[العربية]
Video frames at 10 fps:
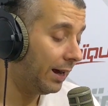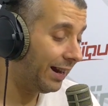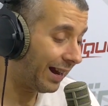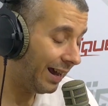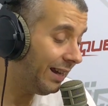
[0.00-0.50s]

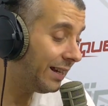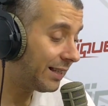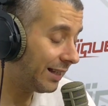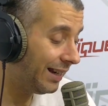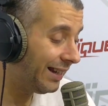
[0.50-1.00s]

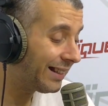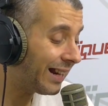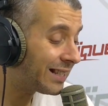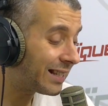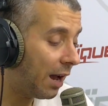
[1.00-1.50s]
الرئيس اللي
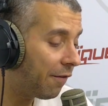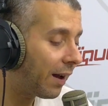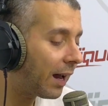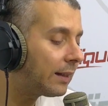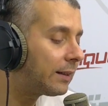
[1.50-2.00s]
ترشح
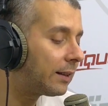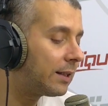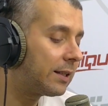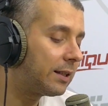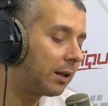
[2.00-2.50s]
فقط
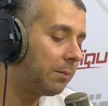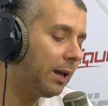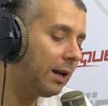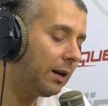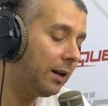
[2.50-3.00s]

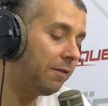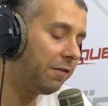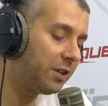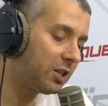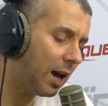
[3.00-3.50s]
لاستكمال
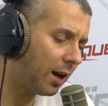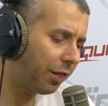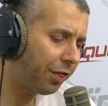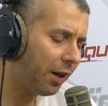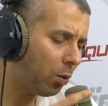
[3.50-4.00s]
الانفجار
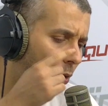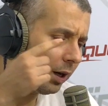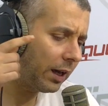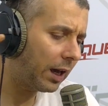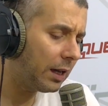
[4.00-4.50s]

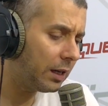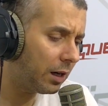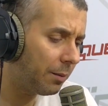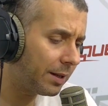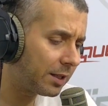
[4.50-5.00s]
الثوري غير
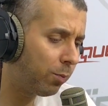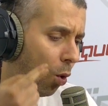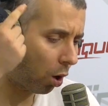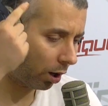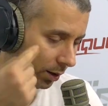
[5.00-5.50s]

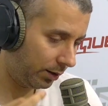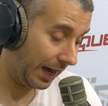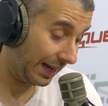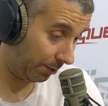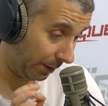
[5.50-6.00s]
المسبوق
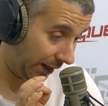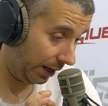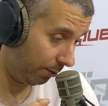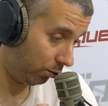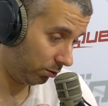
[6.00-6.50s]
حسب
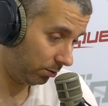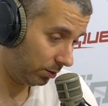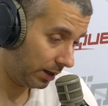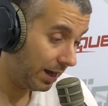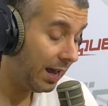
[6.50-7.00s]
كلامه
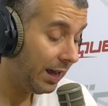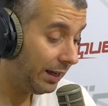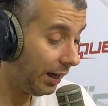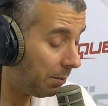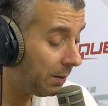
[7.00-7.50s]

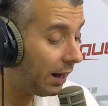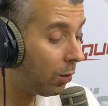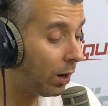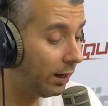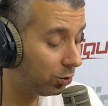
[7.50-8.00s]
يحب
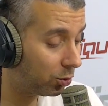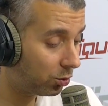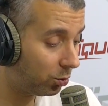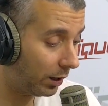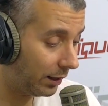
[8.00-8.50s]
يلوح
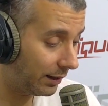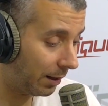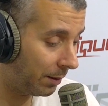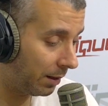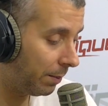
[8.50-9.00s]
الدستور اللي
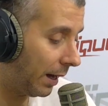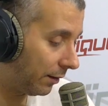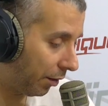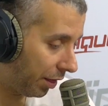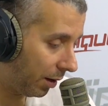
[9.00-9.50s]
تعمل
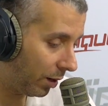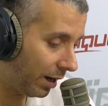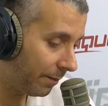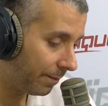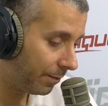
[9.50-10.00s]
بعد
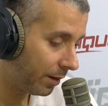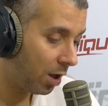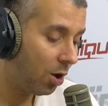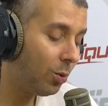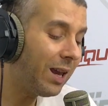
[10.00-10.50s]
الثورة
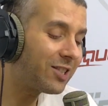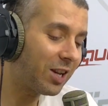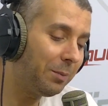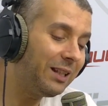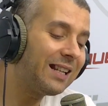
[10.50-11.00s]

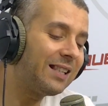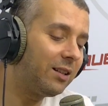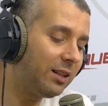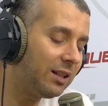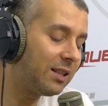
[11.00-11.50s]
ويرجع بينا
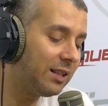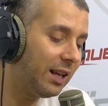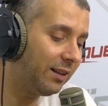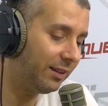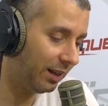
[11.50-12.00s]
60
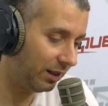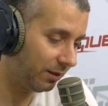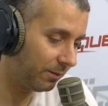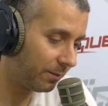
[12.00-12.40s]
سنه التالي